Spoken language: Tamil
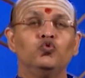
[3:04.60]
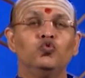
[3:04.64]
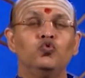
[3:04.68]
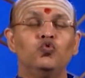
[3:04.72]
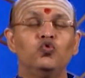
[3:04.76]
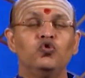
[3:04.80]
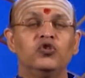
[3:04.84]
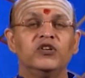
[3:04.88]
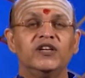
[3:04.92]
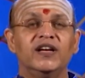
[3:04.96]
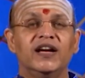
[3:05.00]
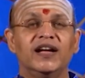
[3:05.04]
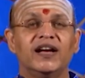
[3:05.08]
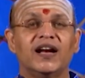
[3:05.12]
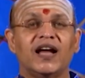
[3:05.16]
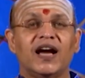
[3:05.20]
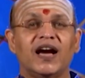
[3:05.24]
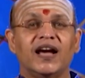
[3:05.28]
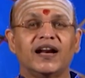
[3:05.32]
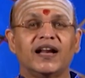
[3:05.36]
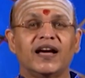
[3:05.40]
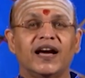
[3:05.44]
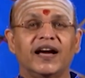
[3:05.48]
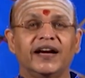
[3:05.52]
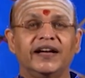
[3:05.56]
சூரிய
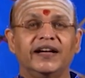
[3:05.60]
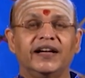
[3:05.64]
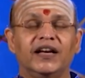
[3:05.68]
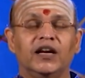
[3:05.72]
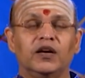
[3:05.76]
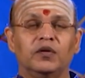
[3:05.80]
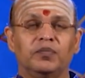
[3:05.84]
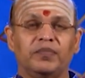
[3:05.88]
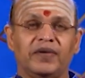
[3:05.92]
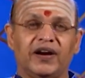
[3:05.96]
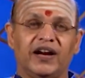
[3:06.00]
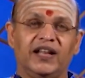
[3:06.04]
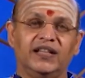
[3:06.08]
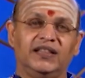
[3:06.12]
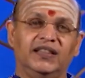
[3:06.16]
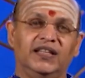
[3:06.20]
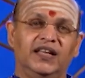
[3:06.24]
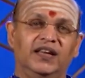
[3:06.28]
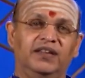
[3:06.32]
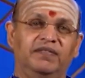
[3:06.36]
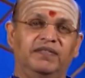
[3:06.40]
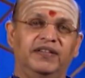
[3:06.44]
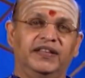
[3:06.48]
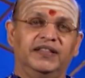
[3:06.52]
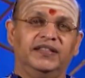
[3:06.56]
நாராயணர்
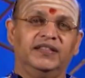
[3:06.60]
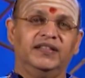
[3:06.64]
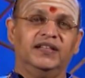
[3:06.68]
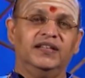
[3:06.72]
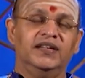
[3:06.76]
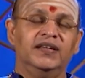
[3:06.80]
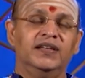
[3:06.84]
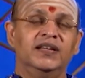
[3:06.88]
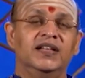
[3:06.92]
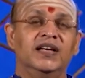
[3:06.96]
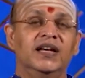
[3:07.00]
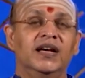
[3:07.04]
படத்தை வைத்து